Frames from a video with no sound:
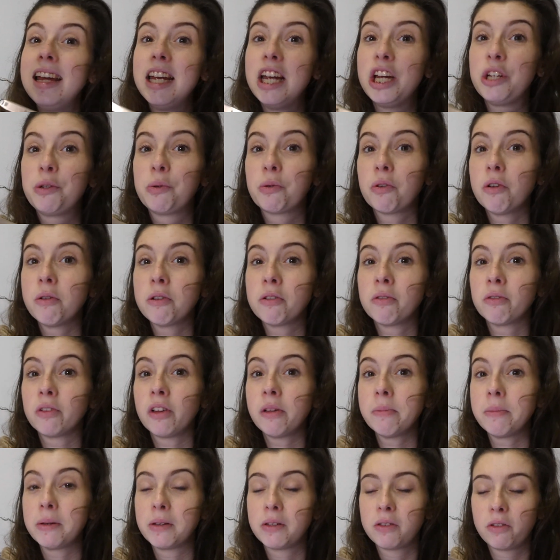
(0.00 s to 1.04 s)
Et je suis trop
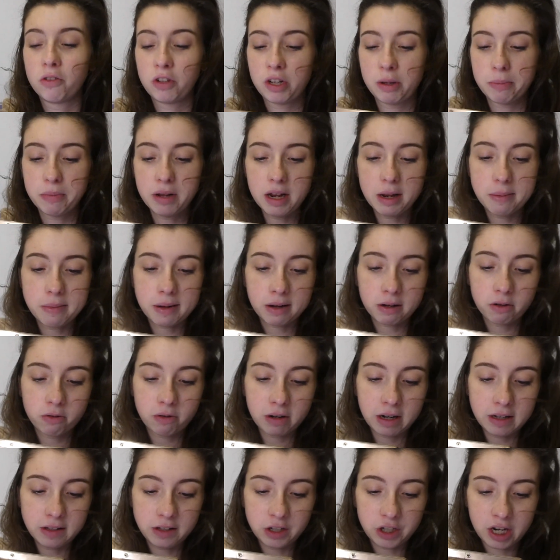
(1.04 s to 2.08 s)
contente parce que j'aime bien la marque
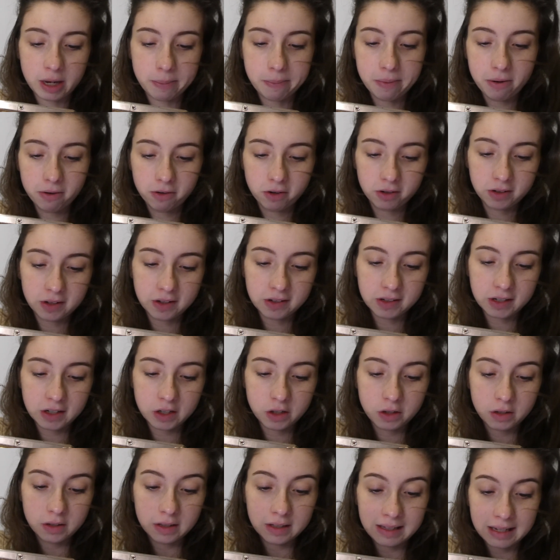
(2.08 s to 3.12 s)
Corès et j'avais pas encore
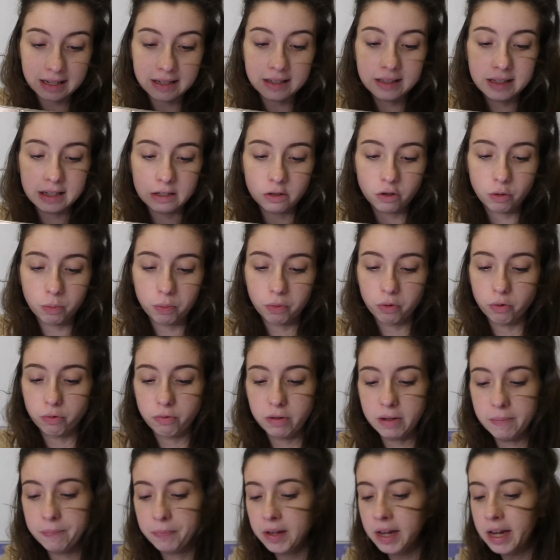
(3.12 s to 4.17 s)
testé ce
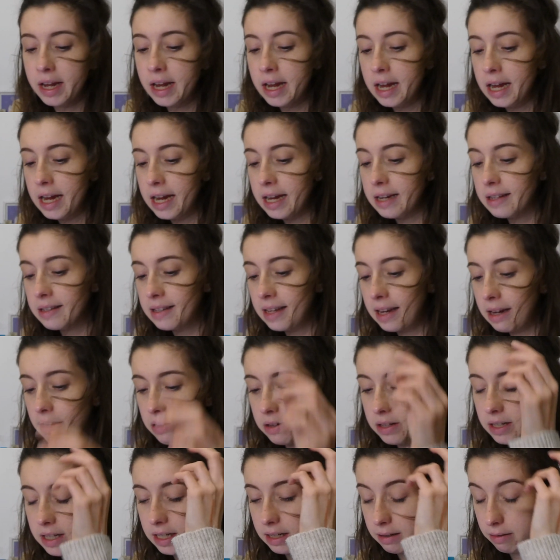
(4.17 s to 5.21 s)
produit. Et c'est
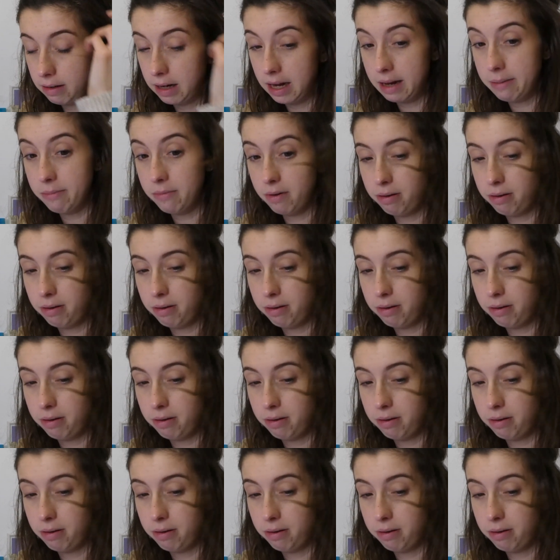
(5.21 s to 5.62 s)
une crème...